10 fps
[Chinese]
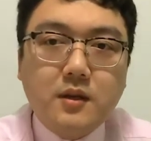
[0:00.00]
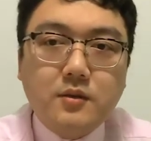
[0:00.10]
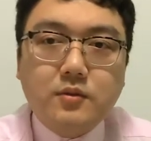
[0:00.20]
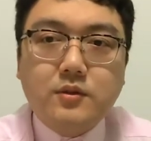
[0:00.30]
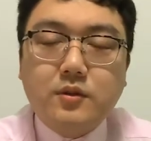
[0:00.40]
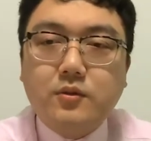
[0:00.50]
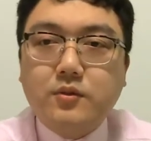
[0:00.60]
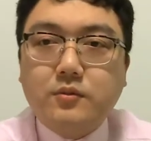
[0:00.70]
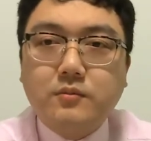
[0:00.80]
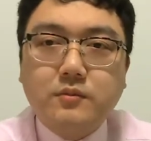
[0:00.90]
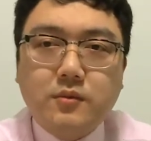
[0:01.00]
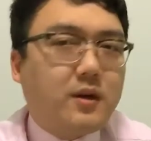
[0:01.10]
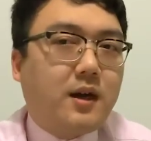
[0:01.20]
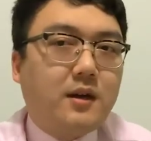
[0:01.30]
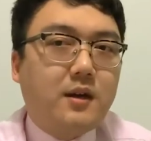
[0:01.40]
就是有一种
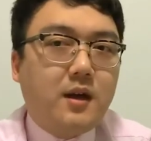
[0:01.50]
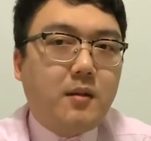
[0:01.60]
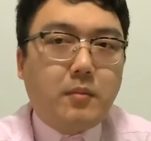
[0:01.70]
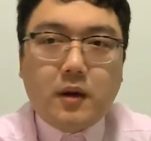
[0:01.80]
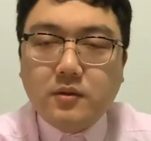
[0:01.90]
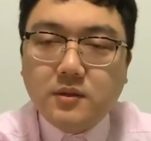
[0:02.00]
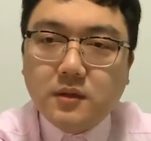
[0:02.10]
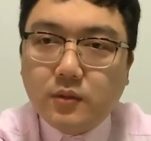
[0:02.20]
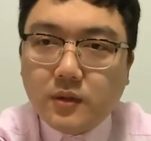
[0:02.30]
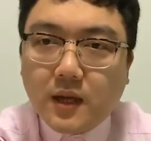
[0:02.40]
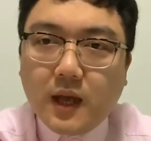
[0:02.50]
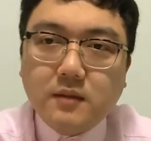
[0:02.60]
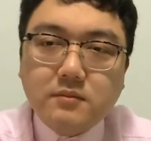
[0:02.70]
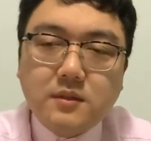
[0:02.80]
啊茅塞顿开、